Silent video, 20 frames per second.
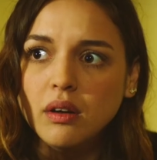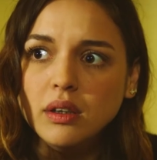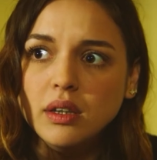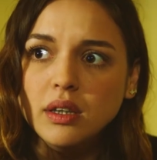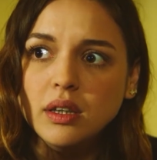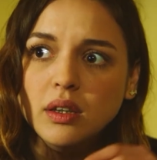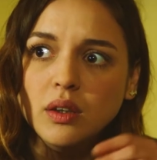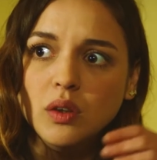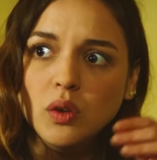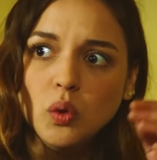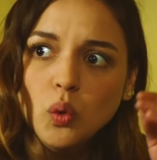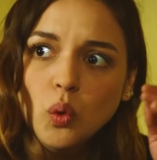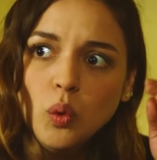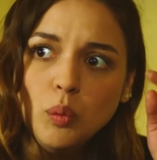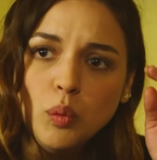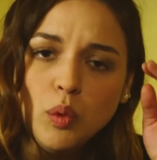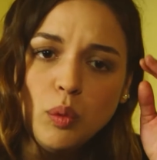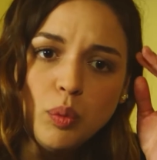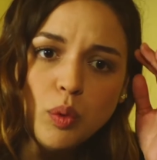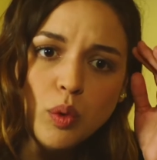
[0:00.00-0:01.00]
يا
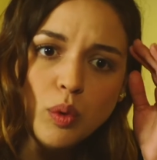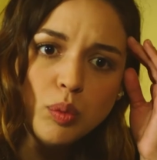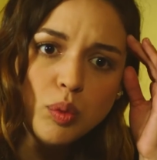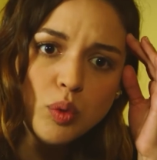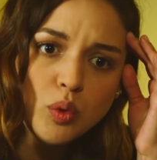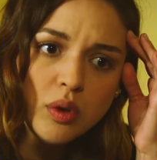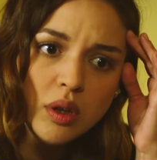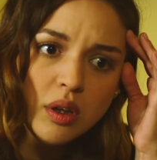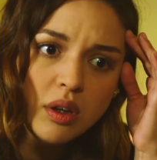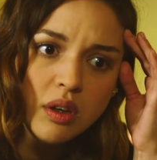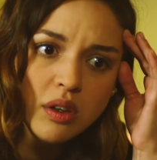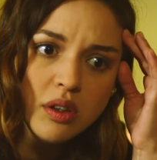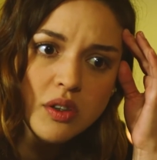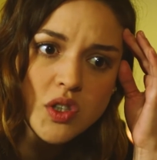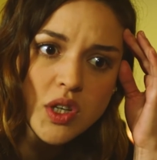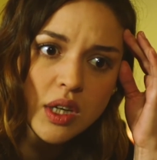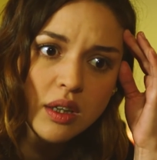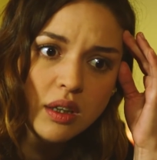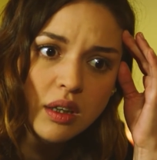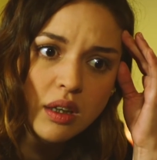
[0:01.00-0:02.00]
وليه طول العمر رح
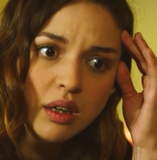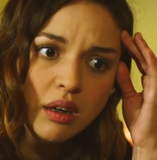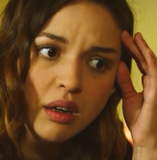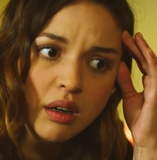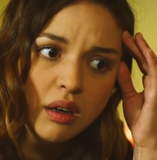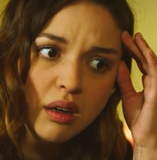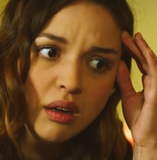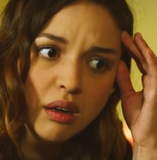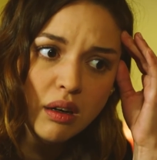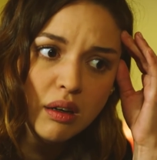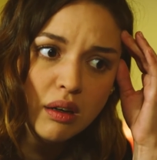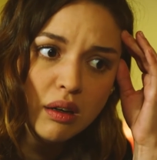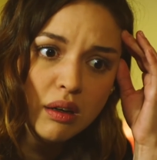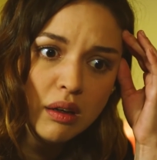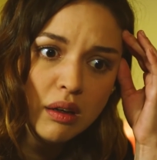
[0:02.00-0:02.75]
تضلي عندي